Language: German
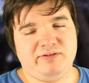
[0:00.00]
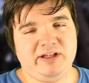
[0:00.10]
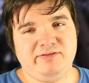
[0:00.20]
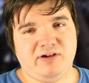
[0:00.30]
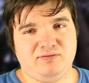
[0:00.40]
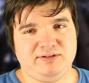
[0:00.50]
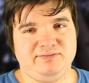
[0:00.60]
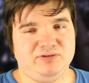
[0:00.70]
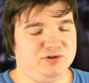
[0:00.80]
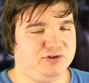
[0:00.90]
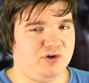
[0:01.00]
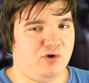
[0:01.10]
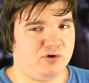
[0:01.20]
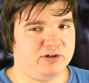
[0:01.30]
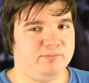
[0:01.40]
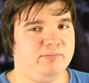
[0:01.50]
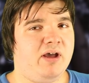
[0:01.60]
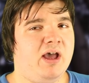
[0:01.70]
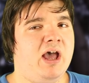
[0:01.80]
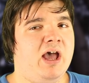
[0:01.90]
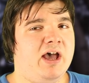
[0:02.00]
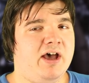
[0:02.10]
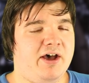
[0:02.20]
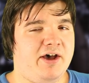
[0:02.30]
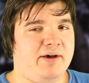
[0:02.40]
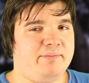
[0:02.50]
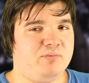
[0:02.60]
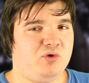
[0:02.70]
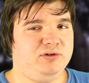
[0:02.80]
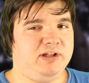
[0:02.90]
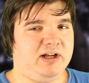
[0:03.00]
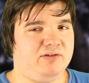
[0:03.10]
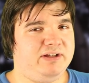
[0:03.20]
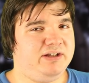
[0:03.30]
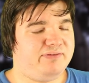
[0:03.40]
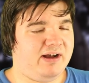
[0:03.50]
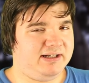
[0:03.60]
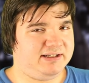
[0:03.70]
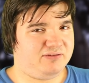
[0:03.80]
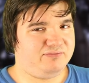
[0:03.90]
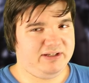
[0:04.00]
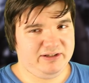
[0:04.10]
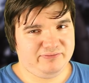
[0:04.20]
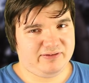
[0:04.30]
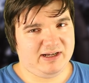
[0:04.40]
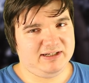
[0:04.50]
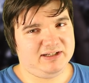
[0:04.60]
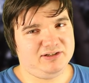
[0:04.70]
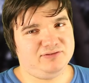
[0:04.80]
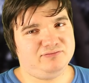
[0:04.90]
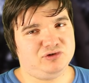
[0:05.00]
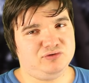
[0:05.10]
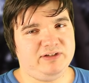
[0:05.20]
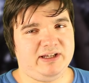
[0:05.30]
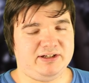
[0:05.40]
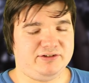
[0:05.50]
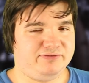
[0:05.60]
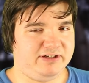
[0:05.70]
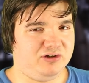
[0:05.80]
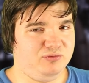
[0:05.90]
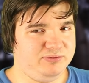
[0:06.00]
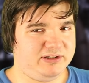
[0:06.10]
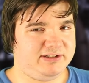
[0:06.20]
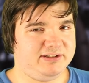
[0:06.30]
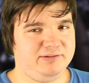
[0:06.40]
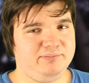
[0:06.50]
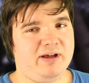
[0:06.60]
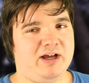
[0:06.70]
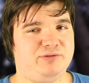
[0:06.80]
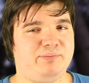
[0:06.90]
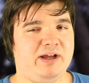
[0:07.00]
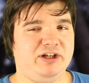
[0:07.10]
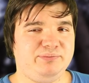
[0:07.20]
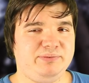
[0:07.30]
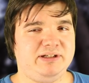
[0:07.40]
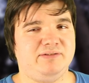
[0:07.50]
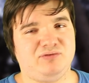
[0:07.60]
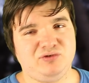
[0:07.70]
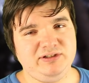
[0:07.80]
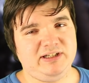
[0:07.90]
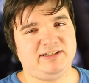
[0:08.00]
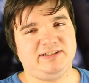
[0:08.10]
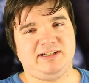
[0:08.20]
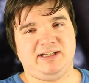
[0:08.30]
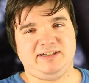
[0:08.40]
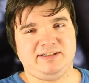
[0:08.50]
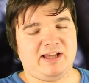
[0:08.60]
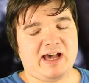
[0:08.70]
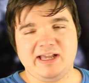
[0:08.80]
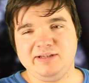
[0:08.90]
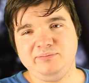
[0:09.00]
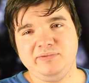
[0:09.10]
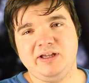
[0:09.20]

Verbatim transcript: jeden Fall auf die Wünsche hören ähm, und dann auf jeden Fall das auf jeden Fall dann, so wie er so will umsetze. Als Beispiel, der wohnt jetzt in einem Heim